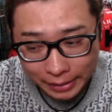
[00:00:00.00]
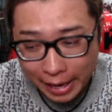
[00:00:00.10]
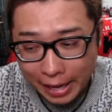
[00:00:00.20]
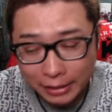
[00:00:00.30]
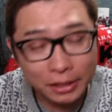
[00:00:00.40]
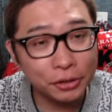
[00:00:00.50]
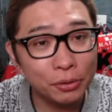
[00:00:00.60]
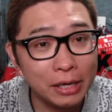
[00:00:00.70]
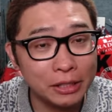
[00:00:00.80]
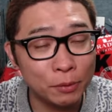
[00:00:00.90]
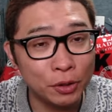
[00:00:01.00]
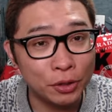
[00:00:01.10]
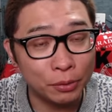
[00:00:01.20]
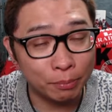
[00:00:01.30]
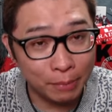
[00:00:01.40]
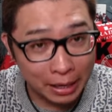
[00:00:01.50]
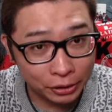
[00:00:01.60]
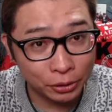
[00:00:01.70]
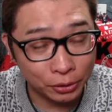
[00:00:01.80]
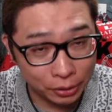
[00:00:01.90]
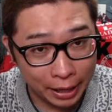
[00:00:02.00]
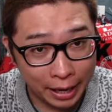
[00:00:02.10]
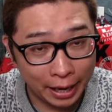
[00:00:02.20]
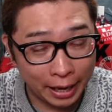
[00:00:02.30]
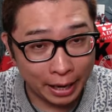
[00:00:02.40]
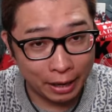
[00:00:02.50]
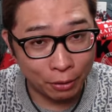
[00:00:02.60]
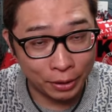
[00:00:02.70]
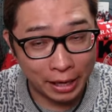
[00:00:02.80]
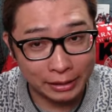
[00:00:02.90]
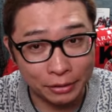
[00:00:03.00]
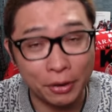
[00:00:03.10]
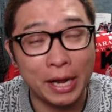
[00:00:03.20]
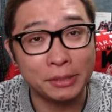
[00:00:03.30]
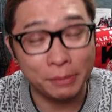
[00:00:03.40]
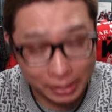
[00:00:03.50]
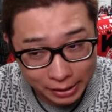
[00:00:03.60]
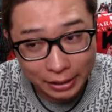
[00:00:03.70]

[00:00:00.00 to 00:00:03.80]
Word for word: で、25はいつも通りの毎週、えー、お願いしてるお休みですね。